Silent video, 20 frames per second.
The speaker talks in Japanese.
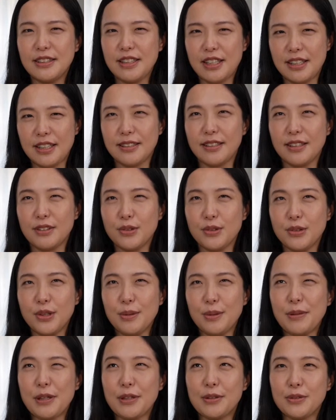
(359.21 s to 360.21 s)
ね
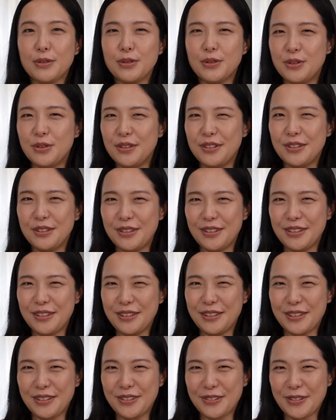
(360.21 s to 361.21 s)
例えば
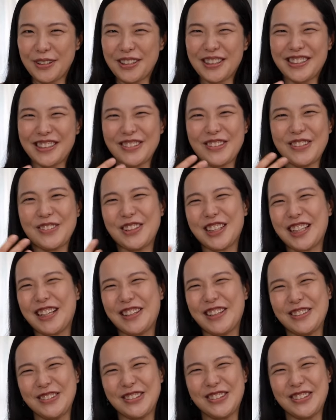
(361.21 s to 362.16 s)
私はまだ